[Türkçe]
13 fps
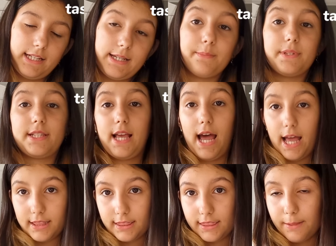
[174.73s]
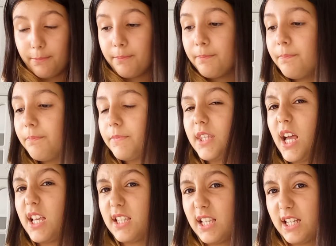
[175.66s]
kımısı attım.
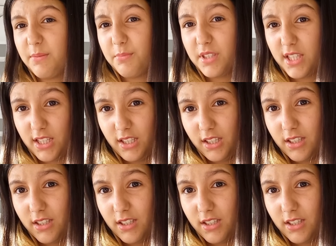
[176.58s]
Tasla kımısı.